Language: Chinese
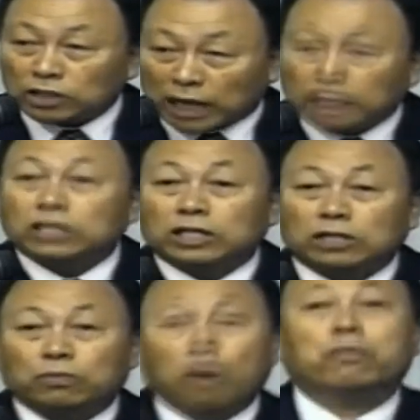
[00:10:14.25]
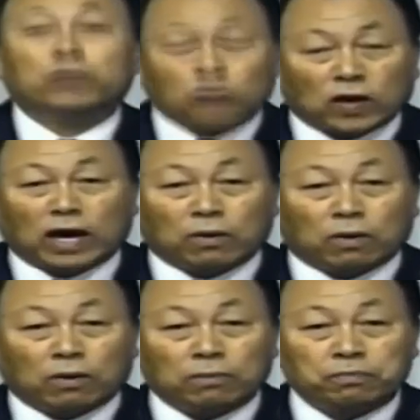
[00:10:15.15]
在这世上，用钱
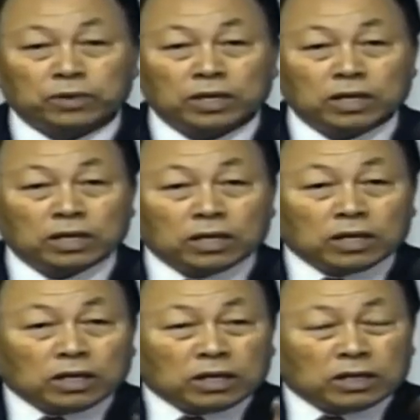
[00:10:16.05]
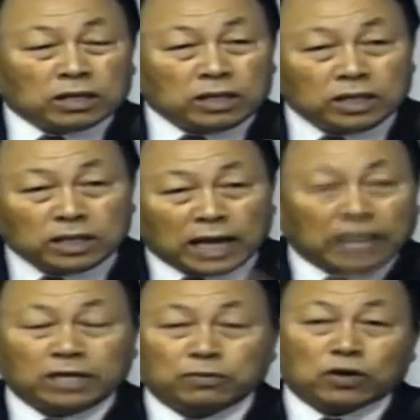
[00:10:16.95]
买不来幸福，而上帝
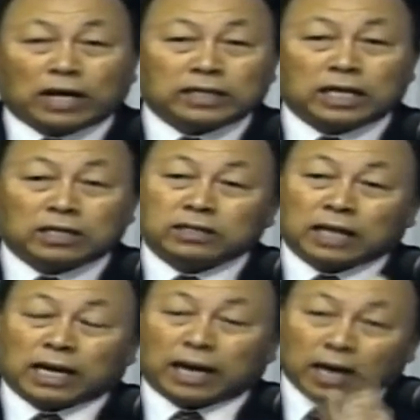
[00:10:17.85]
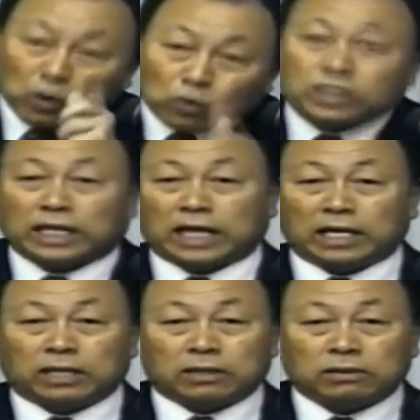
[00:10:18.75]
赐予我们幸福；用
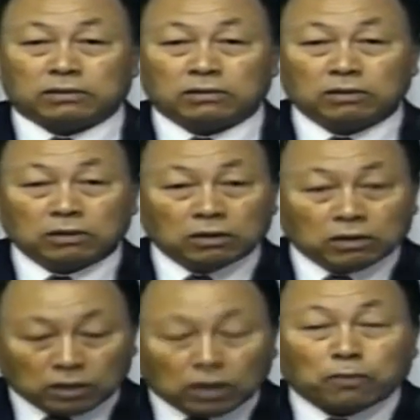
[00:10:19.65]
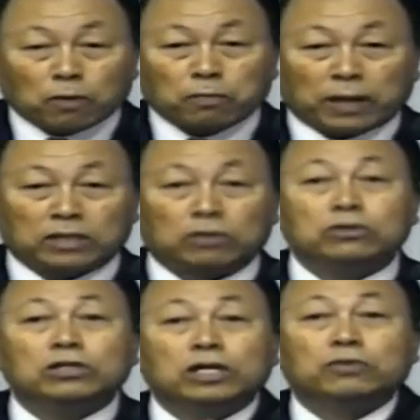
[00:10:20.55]
钱买不了健康，而
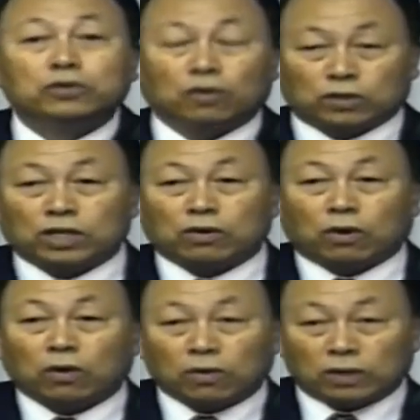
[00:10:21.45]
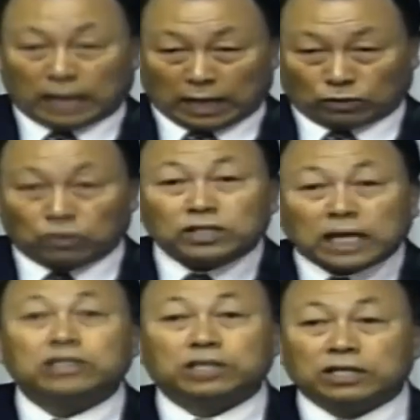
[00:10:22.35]
上帝赐予我们健康啊！
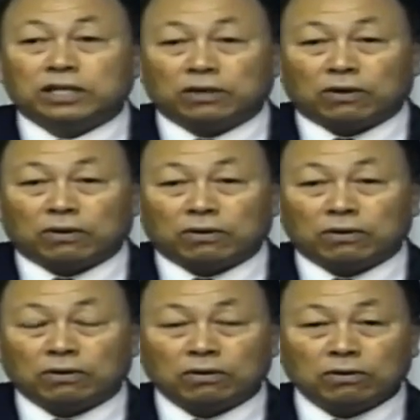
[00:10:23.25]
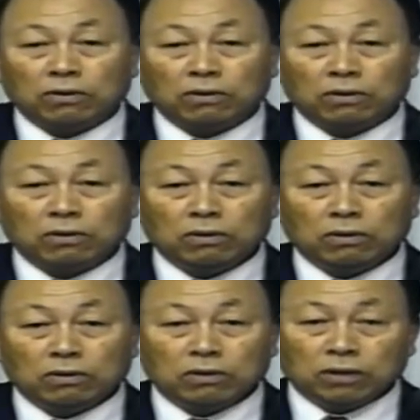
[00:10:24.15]
用钱
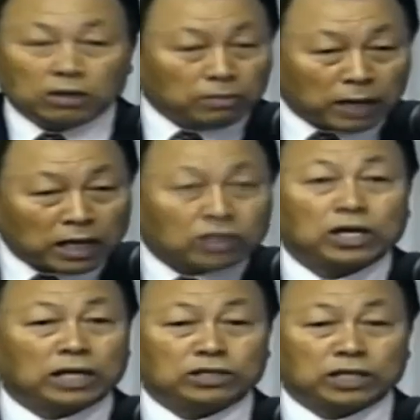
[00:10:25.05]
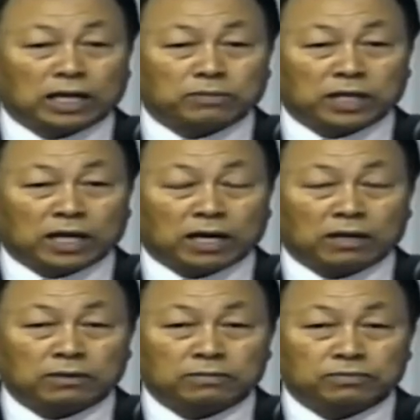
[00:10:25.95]
买不来爱国者，但
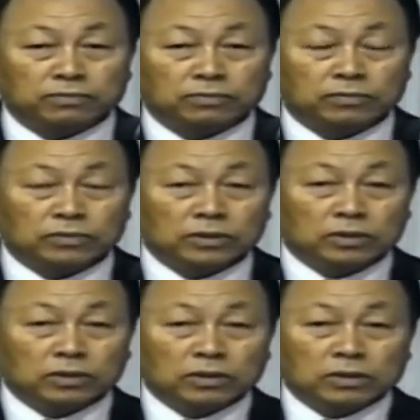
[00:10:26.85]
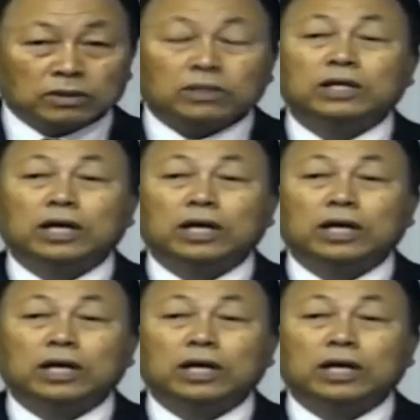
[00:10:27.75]
是上帝的话语，